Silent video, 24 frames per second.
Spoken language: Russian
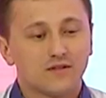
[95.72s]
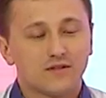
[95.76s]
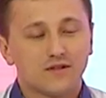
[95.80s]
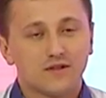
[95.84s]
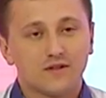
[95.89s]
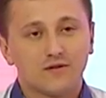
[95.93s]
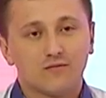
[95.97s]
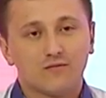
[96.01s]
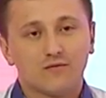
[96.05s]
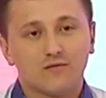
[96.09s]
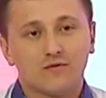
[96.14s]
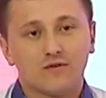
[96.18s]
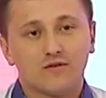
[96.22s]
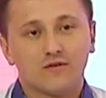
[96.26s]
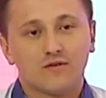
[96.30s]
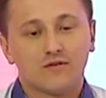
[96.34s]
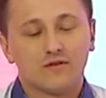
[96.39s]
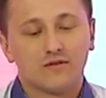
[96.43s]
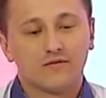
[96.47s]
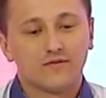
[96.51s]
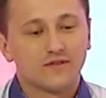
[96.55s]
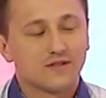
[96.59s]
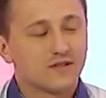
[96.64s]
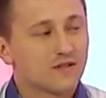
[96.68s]

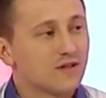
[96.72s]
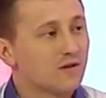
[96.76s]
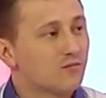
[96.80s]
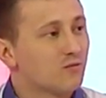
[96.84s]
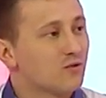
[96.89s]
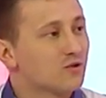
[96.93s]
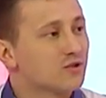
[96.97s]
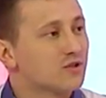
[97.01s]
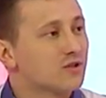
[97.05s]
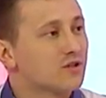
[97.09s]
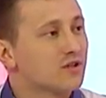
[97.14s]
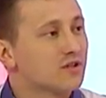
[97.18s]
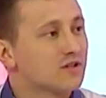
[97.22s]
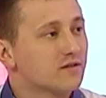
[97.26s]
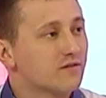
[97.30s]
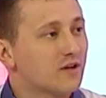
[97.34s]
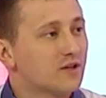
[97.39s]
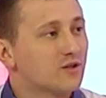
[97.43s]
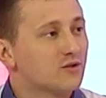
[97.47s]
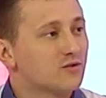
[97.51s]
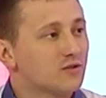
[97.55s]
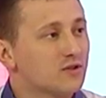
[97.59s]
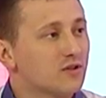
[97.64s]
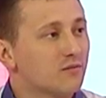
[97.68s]
целом, в целом можно
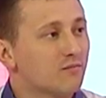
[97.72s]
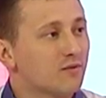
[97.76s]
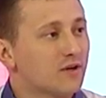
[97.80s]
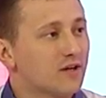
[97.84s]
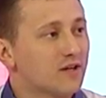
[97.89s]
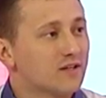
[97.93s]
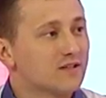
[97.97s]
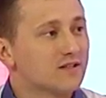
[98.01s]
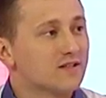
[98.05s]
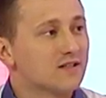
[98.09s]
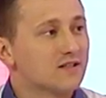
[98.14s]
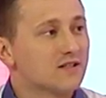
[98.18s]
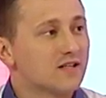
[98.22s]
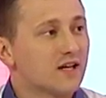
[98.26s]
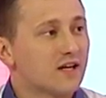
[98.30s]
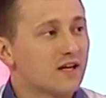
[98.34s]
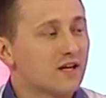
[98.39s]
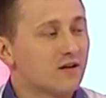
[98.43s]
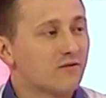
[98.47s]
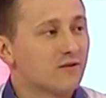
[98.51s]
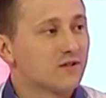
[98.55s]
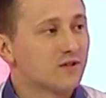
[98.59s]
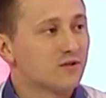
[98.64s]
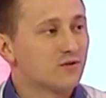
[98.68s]
назвать, что это проект
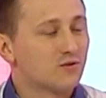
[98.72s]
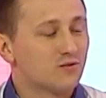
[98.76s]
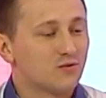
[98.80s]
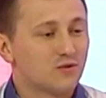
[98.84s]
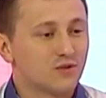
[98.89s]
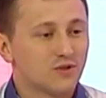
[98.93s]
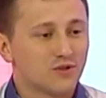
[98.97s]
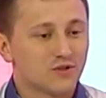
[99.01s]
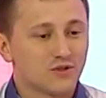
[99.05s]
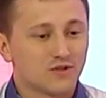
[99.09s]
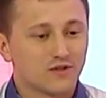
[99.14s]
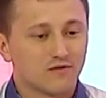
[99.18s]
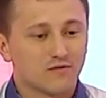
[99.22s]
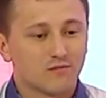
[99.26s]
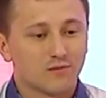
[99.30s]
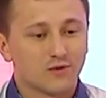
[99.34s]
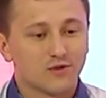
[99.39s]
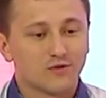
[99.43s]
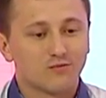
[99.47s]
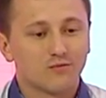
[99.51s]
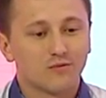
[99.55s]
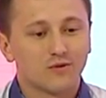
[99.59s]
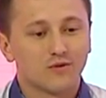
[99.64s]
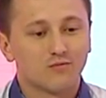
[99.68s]
социального сотрудничества.
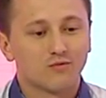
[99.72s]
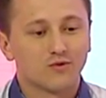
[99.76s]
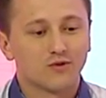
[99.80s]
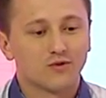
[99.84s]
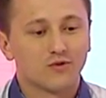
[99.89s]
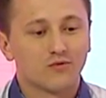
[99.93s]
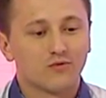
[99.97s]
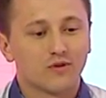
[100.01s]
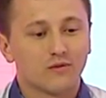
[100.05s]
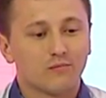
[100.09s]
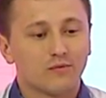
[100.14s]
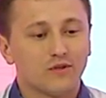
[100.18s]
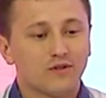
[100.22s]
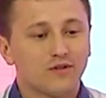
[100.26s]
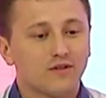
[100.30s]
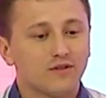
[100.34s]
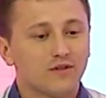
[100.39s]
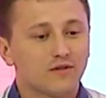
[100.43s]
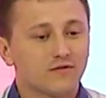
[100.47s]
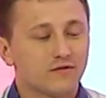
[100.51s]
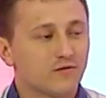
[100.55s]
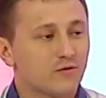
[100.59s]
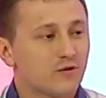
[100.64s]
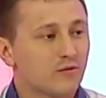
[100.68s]
Почему? Потому что он
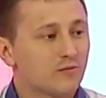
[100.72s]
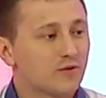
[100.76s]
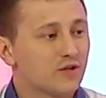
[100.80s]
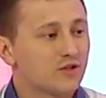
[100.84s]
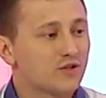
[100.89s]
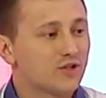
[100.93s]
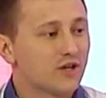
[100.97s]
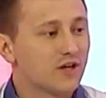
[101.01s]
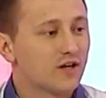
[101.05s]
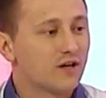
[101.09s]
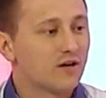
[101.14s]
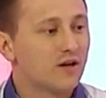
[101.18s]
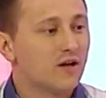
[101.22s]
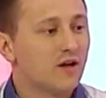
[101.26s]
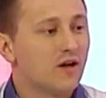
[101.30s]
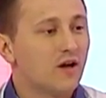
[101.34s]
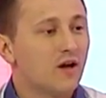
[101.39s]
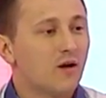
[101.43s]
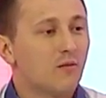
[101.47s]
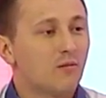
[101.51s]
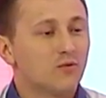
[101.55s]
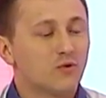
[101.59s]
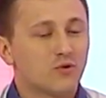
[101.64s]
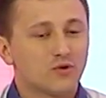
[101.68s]
объединил в своем начале
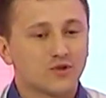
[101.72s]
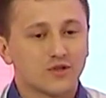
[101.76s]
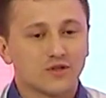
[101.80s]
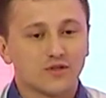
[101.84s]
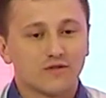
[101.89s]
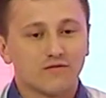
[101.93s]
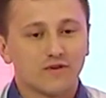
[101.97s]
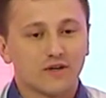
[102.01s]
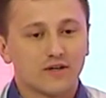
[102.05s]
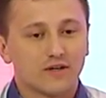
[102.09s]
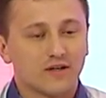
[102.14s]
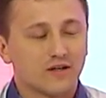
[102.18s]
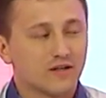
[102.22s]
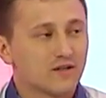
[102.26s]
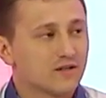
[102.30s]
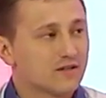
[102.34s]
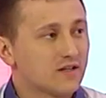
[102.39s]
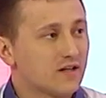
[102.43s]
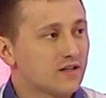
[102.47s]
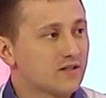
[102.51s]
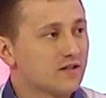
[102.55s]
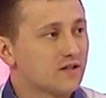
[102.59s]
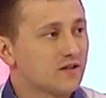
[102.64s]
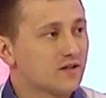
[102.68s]
множество
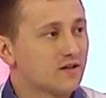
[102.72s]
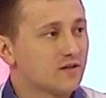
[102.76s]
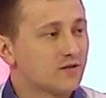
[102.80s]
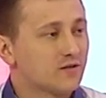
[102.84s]
организаций,